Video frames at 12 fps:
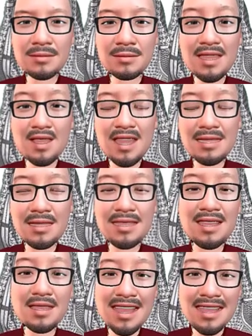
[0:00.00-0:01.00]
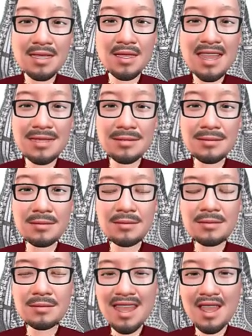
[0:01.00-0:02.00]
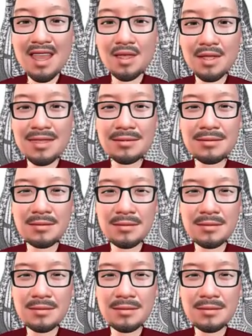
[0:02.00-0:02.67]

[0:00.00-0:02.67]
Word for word: Nah, rajin ini adalah naatnya.